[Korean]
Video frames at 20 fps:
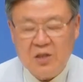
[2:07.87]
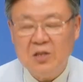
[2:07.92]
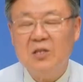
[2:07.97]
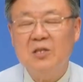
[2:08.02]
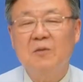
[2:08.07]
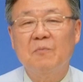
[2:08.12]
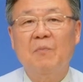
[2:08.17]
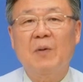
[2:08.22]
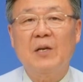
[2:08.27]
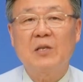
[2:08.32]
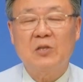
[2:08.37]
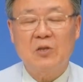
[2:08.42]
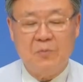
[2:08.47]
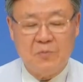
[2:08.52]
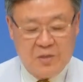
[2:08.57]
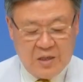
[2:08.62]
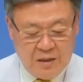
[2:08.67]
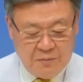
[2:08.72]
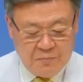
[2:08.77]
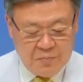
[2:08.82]

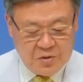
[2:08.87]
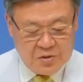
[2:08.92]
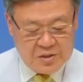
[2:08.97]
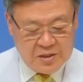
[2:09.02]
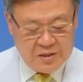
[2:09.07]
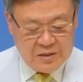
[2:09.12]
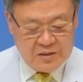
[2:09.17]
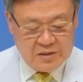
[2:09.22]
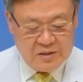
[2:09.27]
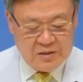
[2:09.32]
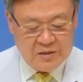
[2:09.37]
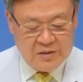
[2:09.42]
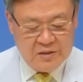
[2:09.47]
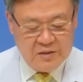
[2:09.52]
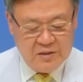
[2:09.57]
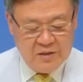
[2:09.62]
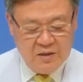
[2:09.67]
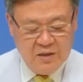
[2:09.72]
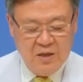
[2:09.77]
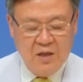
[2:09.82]

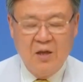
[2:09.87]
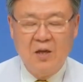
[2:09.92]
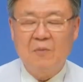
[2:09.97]
78.4%,